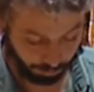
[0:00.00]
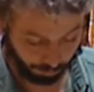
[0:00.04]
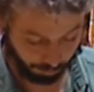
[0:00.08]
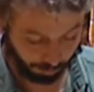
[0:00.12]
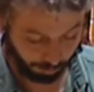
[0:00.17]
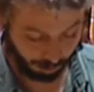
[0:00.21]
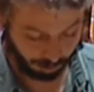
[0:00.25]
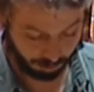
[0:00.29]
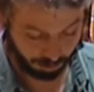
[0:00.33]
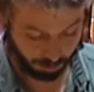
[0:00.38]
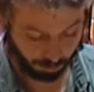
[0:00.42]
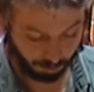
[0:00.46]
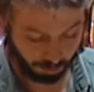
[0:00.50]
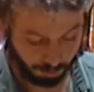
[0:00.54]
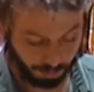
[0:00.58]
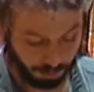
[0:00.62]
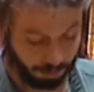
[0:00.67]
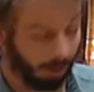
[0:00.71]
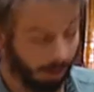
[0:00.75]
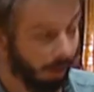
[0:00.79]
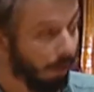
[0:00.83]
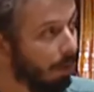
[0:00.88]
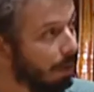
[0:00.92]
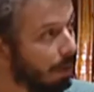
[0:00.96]
de Apoio à Saúde
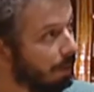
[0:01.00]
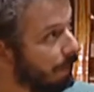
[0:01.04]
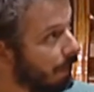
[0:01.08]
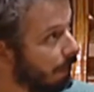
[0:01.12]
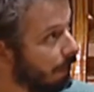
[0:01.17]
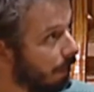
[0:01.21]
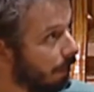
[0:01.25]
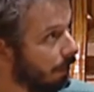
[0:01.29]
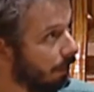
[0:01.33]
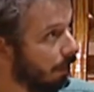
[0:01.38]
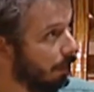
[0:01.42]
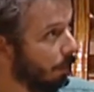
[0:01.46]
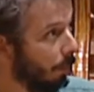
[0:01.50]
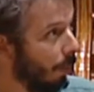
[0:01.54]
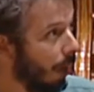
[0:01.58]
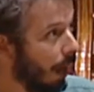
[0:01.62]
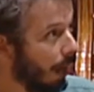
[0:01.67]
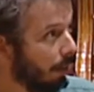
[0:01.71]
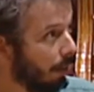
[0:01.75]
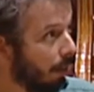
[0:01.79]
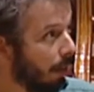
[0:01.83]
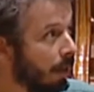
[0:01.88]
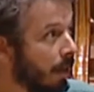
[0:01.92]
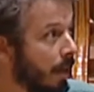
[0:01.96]
Materna e Infantil da
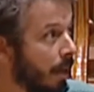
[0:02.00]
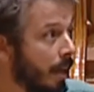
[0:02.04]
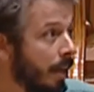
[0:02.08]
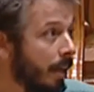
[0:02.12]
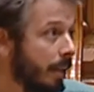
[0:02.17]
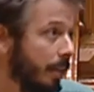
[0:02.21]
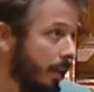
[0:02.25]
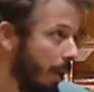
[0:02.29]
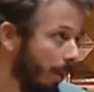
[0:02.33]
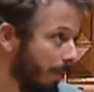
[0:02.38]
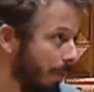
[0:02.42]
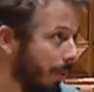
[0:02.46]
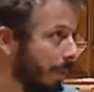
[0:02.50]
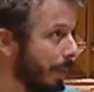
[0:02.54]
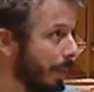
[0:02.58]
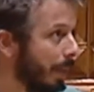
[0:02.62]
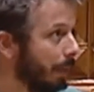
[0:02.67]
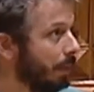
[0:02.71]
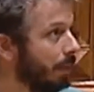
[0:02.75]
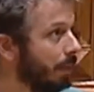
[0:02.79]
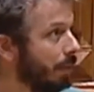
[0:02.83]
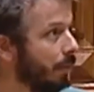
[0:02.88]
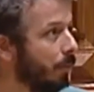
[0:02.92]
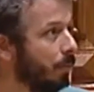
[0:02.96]
Guarda e,
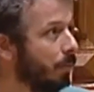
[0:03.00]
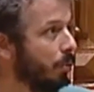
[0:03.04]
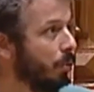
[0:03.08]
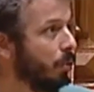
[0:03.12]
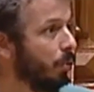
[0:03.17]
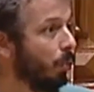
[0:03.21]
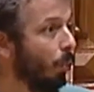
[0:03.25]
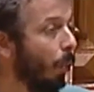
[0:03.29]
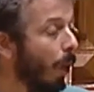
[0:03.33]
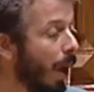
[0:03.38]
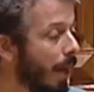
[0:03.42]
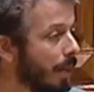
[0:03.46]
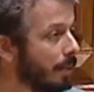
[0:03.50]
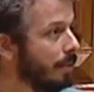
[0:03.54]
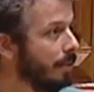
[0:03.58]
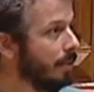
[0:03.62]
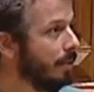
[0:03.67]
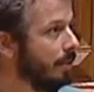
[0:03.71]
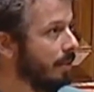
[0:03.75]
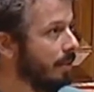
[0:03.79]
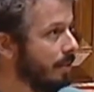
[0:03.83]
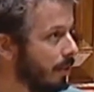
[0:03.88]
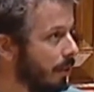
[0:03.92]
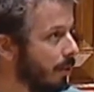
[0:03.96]
obviamente, os
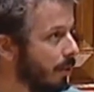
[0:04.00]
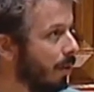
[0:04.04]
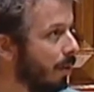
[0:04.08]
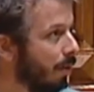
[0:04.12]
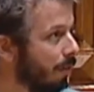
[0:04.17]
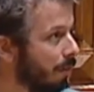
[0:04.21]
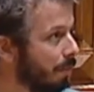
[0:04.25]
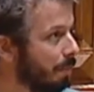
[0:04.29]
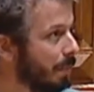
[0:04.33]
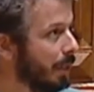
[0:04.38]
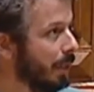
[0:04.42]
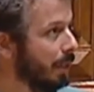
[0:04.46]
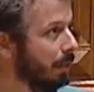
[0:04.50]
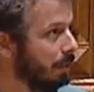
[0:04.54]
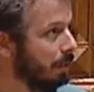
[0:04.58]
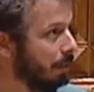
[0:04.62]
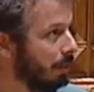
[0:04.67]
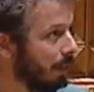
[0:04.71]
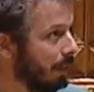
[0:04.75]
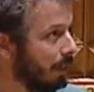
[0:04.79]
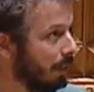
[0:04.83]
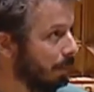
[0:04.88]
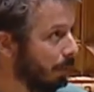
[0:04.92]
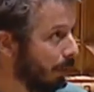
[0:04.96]
quase 19 mil
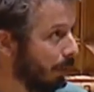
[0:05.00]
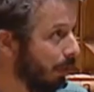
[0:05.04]
eh,